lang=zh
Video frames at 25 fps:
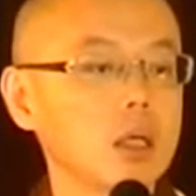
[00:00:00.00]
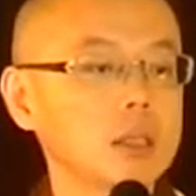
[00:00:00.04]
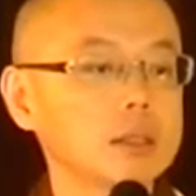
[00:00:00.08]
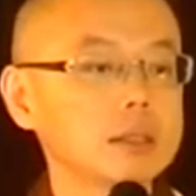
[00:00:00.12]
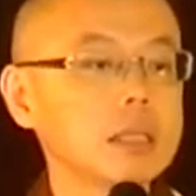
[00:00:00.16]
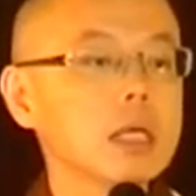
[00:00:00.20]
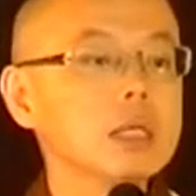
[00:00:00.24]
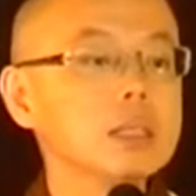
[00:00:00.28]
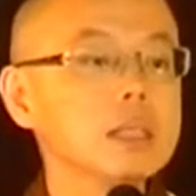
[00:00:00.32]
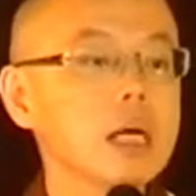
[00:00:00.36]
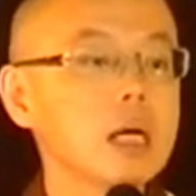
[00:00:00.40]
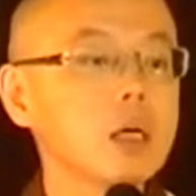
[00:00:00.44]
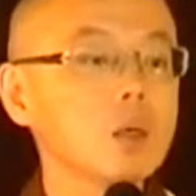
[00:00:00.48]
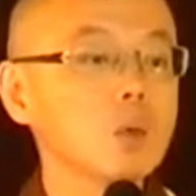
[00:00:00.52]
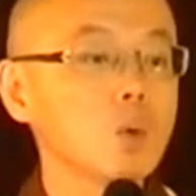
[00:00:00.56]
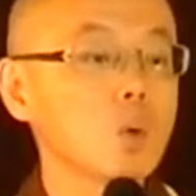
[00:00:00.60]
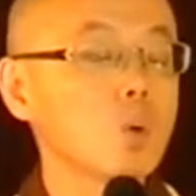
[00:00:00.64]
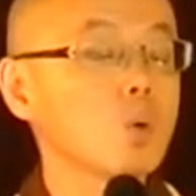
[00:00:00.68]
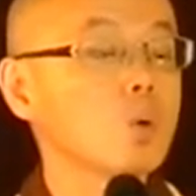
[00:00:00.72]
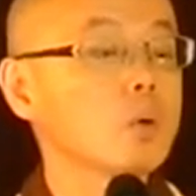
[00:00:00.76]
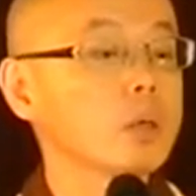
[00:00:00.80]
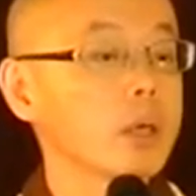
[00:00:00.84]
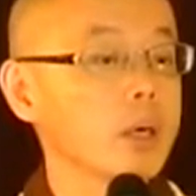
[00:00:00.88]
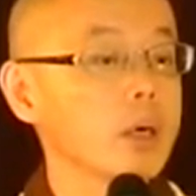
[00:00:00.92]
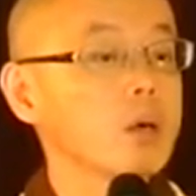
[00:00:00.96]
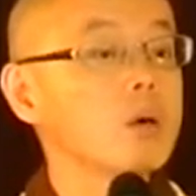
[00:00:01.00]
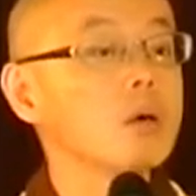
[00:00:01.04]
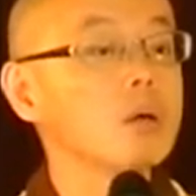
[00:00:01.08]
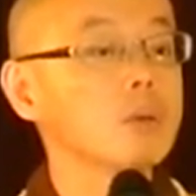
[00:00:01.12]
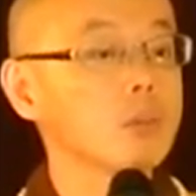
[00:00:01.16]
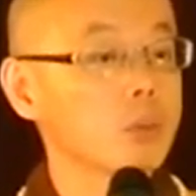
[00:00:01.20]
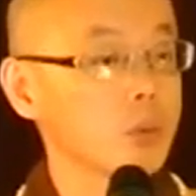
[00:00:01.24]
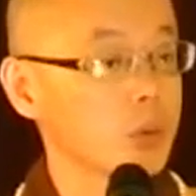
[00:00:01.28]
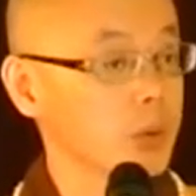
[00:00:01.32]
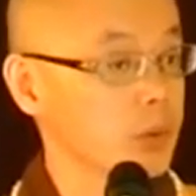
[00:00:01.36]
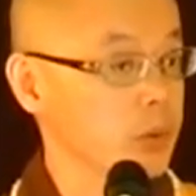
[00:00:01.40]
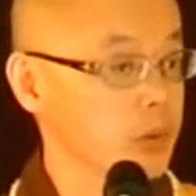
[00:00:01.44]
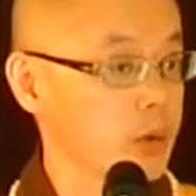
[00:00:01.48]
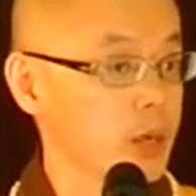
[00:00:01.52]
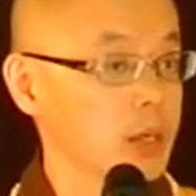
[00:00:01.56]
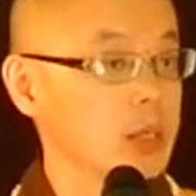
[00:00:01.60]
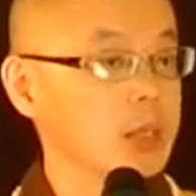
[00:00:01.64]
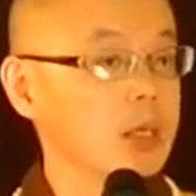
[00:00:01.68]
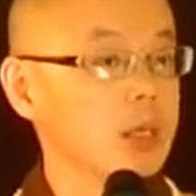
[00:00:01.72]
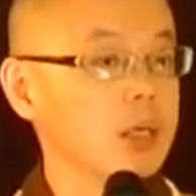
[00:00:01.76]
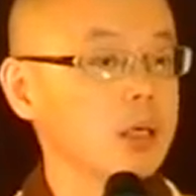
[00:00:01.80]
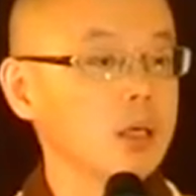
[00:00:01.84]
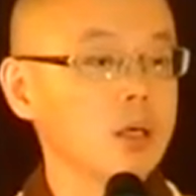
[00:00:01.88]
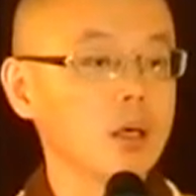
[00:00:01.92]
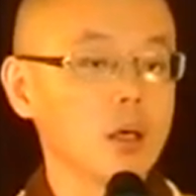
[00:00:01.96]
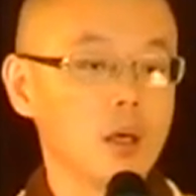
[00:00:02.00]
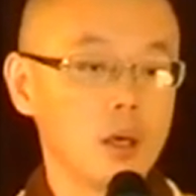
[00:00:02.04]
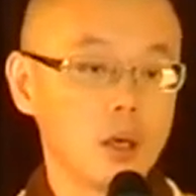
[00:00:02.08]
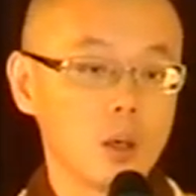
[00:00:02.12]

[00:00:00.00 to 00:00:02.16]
当然，苦也有很多原因。